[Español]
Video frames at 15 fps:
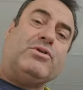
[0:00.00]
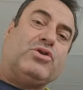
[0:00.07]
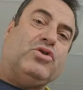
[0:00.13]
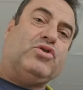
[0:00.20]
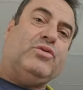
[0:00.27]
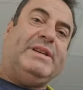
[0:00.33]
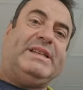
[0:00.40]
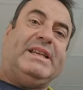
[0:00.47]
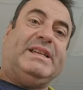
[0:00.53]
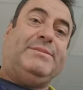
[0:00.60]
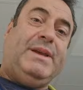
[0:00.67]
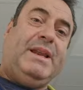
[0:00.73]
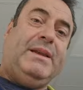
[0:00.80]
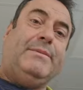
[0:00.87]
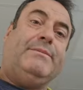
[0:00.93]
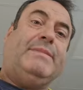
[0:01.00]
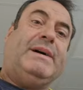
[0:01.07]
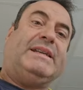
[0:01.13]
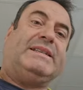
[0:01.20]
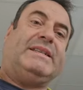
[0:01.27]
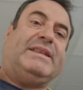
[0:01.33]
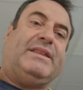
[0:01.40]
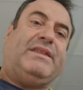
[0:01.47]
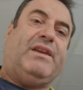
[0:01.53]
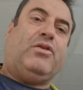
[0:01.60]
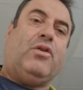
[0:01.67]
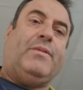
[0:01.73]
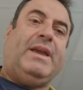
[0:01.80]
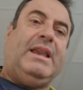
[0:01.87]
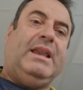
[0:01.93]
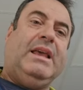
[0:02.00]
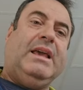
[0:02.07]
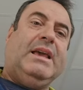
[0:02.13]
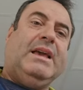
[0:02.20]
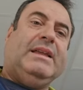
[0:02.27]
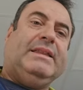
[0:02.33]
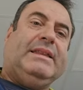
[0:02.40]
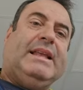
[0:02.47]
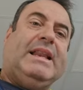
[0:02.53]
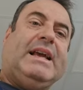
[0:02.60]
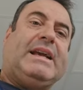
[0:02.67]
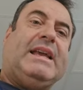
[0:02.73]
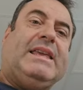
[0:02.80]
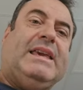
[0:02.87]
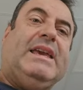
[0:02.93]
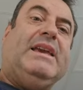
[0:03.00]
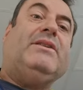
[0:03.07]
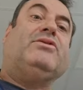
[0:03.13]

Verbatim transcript: consumir 6.000 más 5.000 de la calle,